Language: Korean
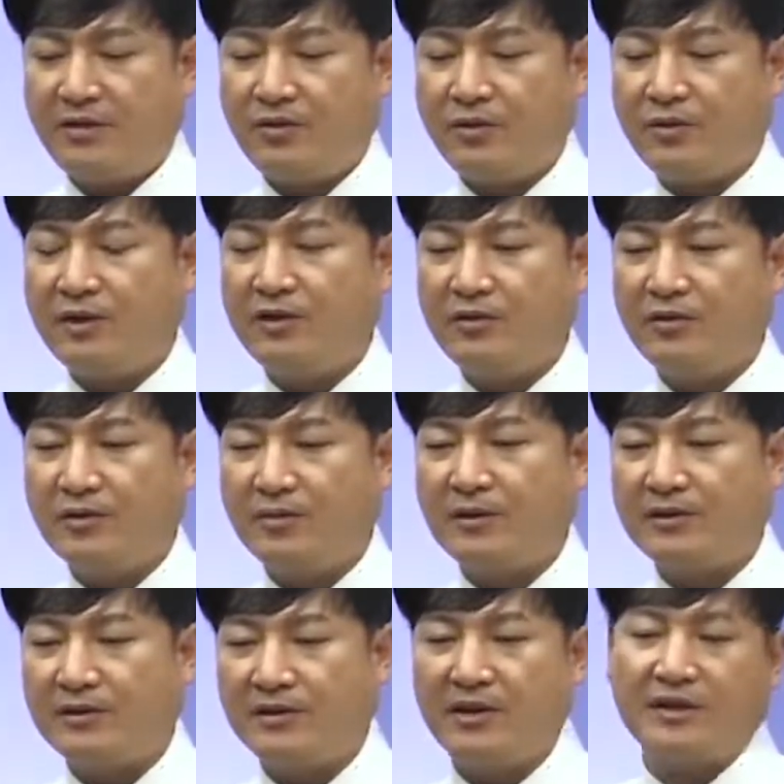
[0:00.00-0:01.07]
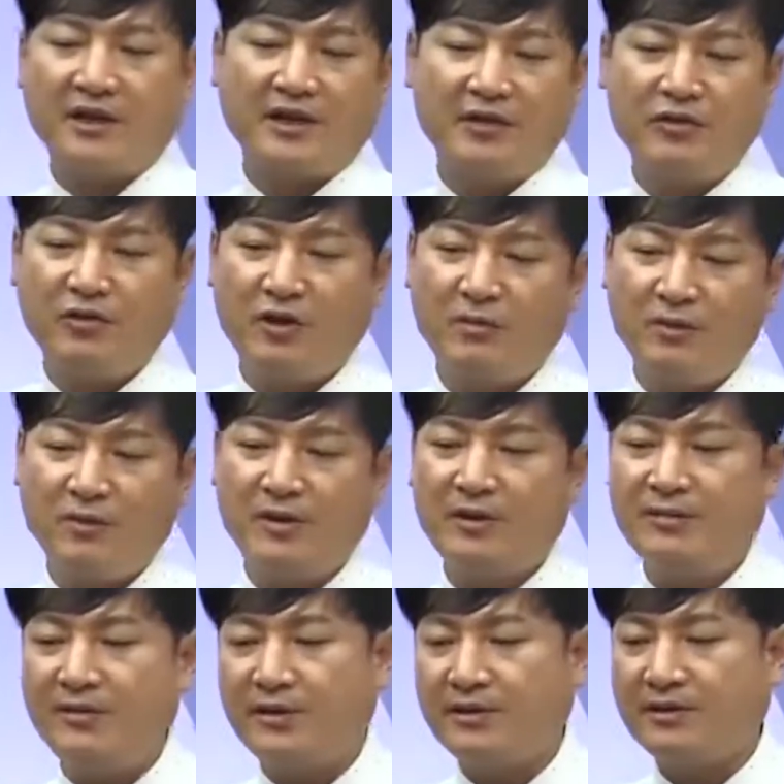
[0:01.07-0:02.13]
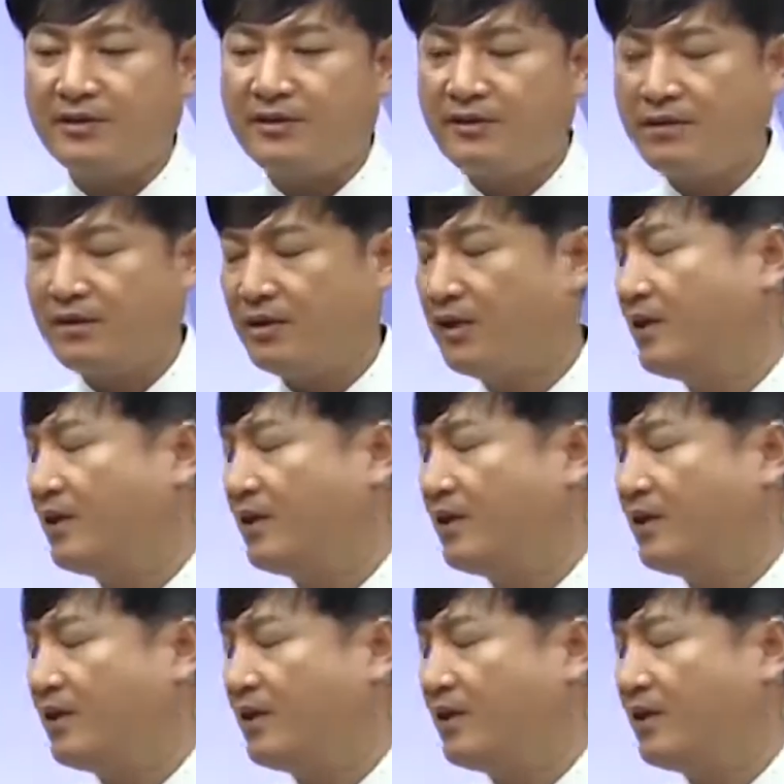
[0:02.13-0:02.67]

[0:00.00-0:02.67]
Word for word: 효과를 놓고 봤을 때 다른 과목에 비해서